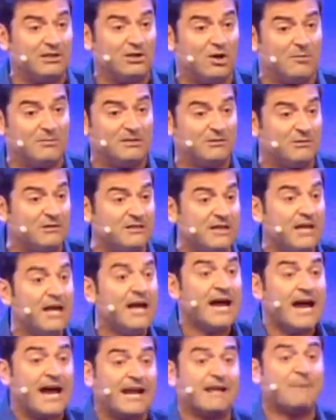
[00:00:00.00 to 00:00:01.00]
km, quindi
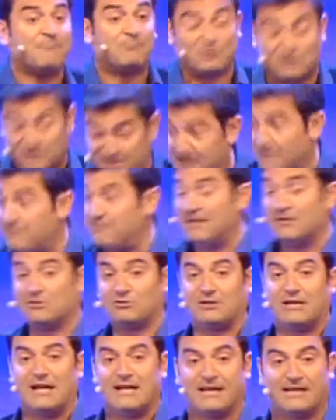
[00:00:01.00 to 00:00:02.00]
era impossibile
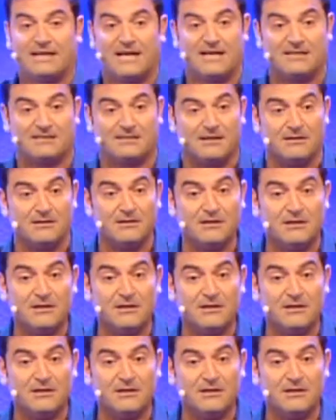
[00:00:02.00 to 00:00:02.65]
tornare a casa.